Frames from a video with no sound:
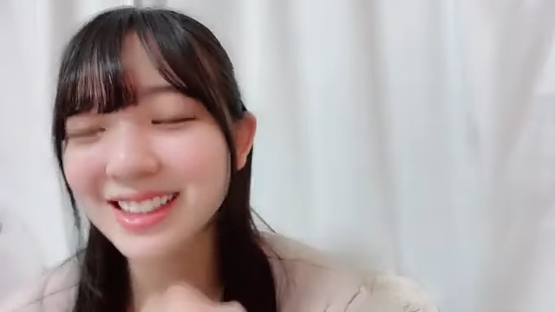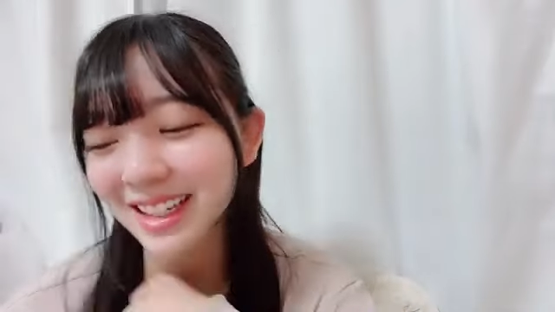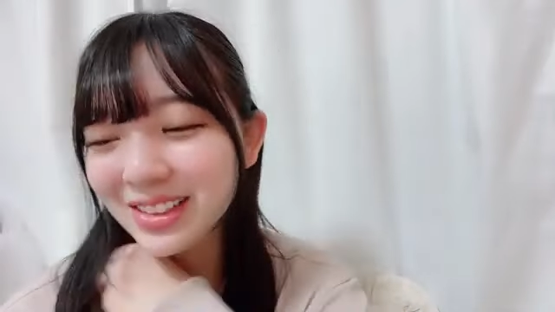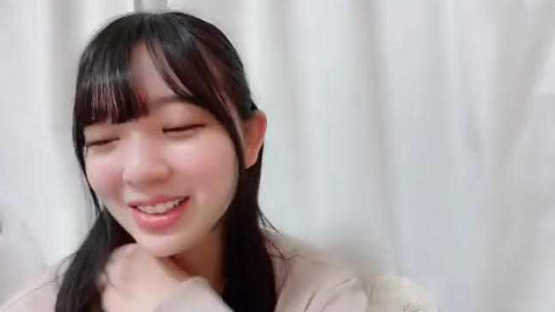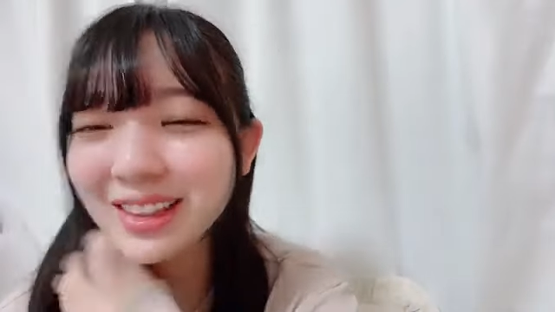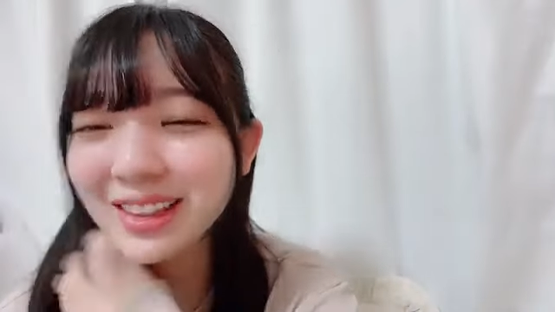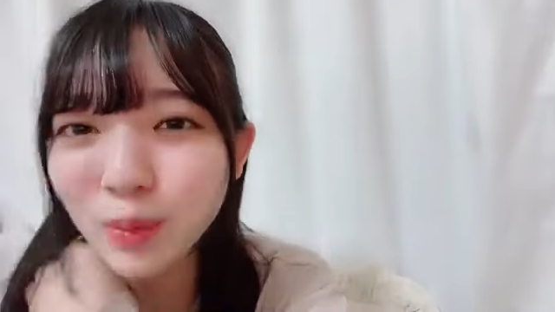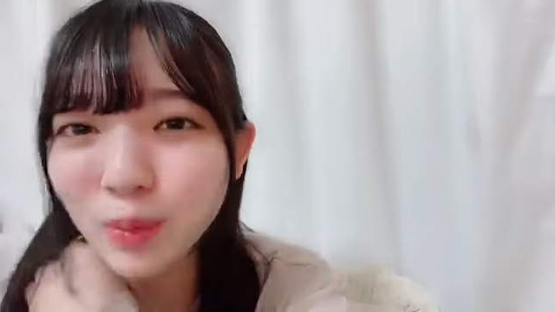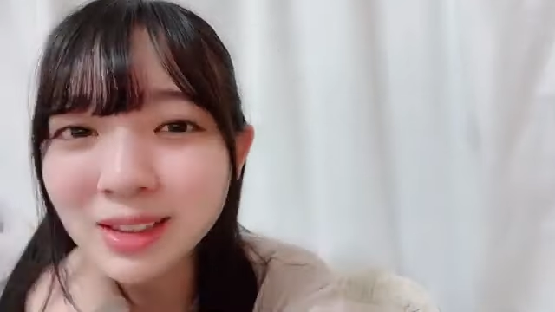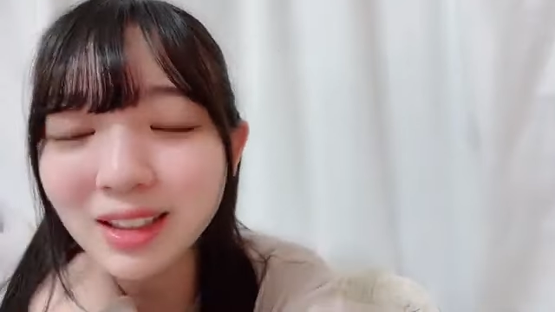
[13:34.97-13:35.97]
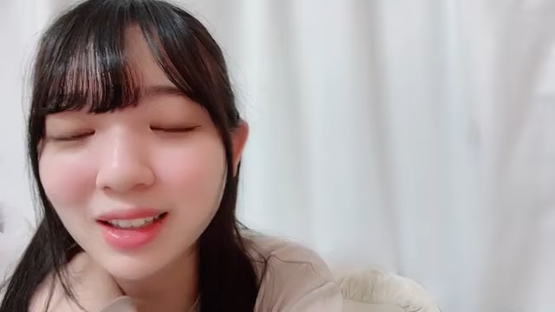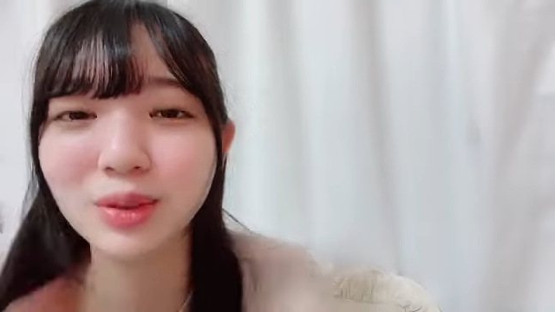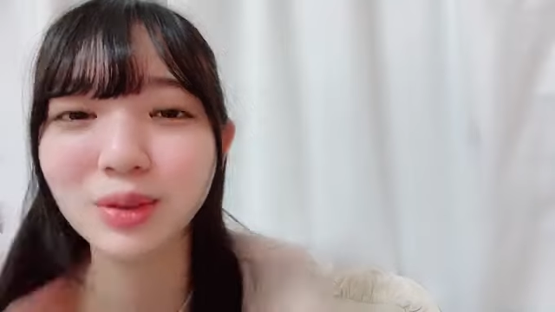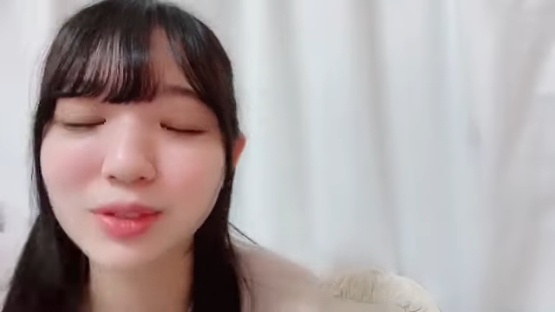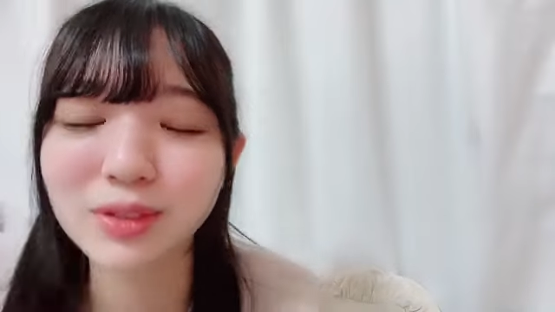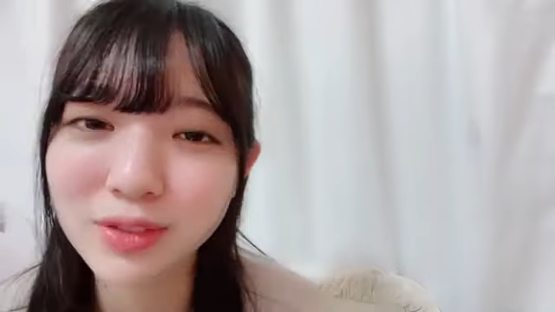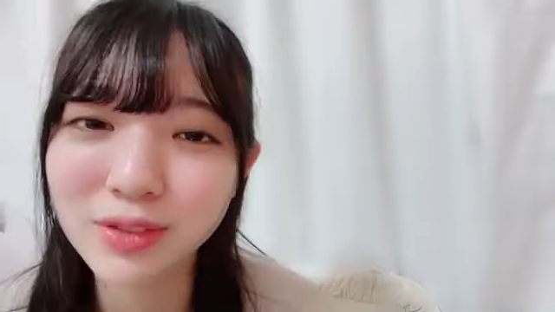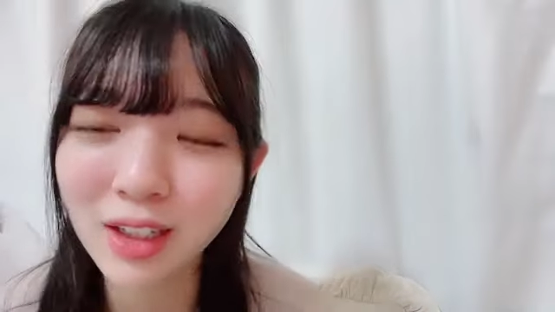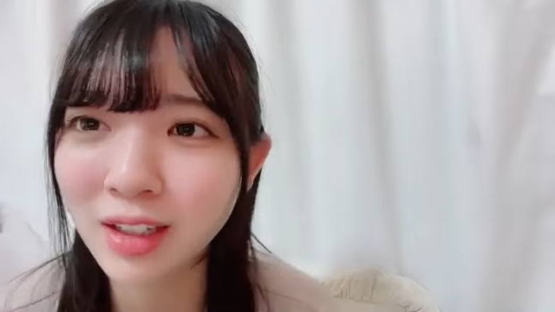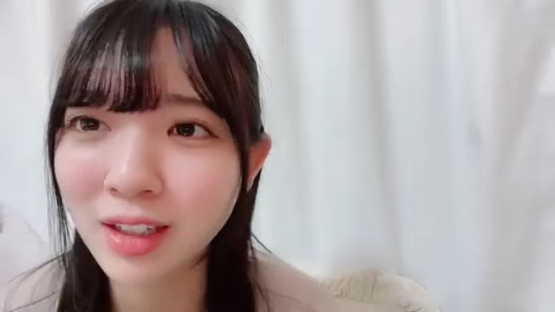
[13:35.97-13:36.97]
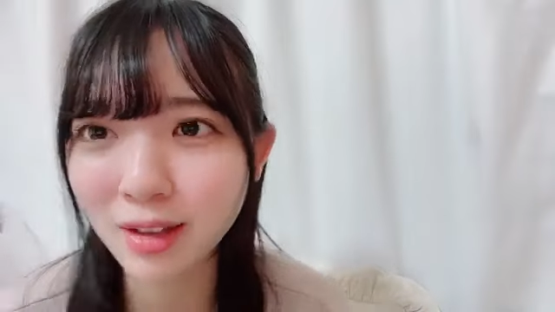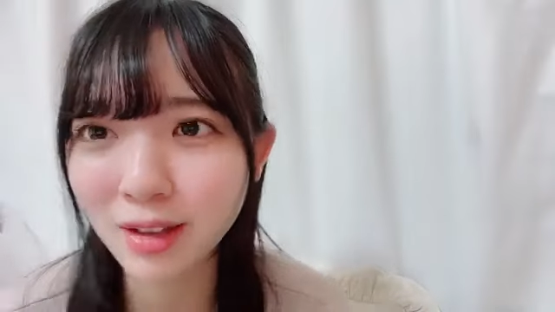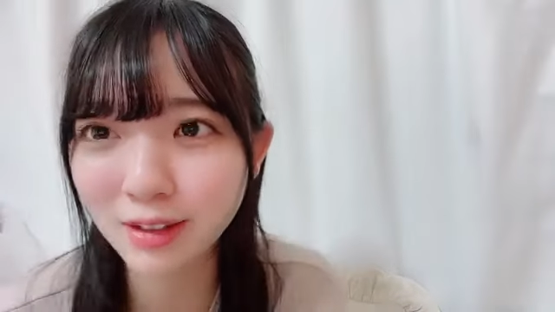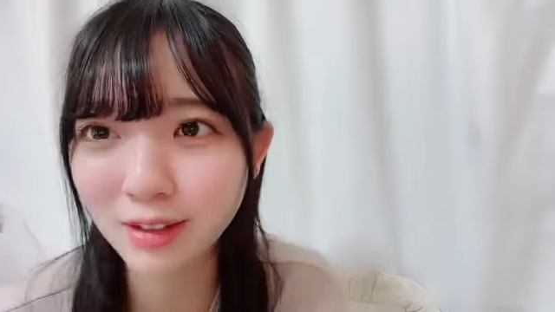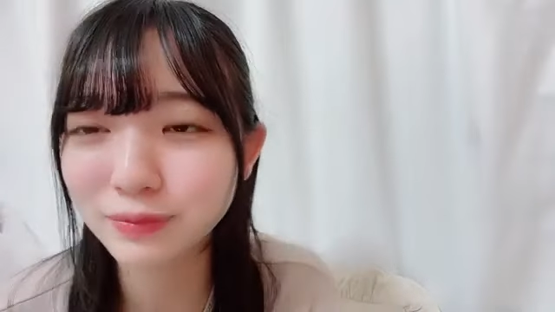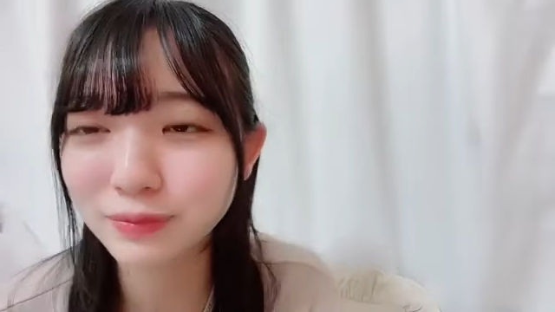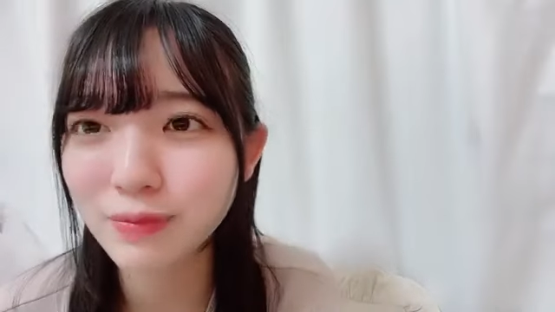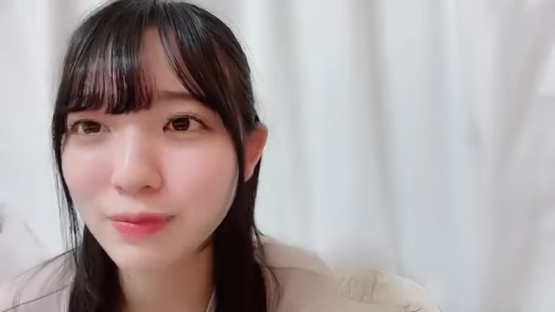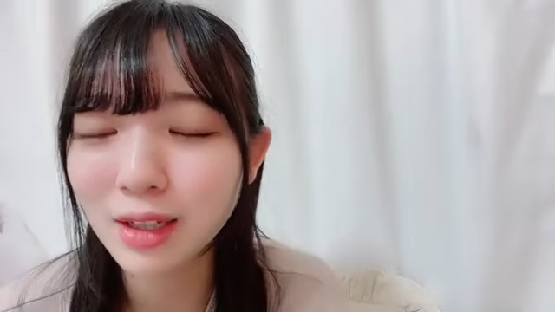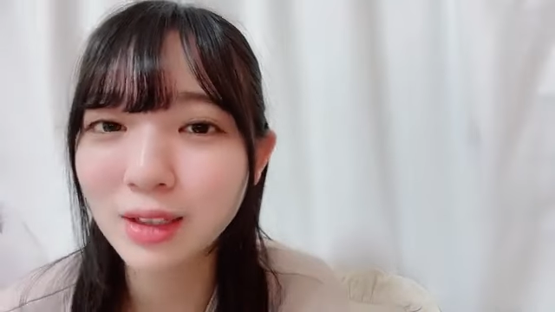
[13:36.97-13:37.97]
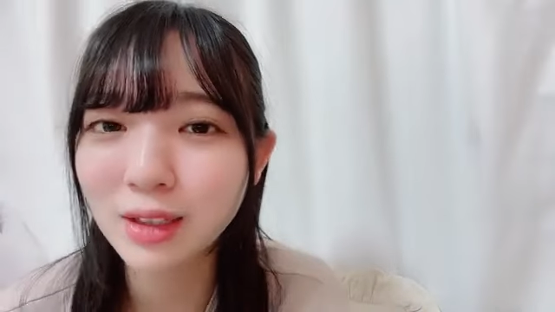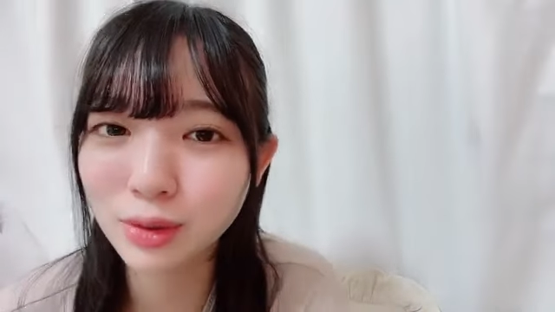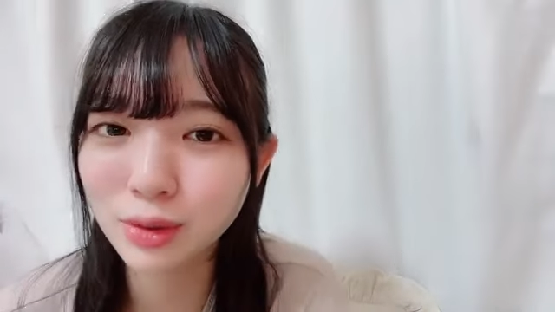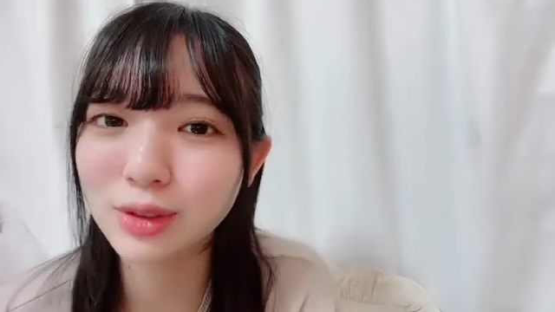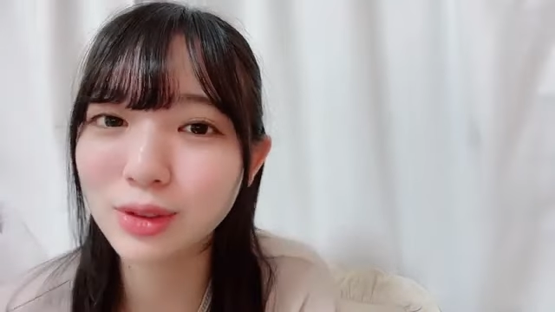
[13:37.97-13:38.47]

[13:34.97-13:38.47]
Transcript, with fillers: 斎藤渚さんを新大阪駅で気づいたんですよ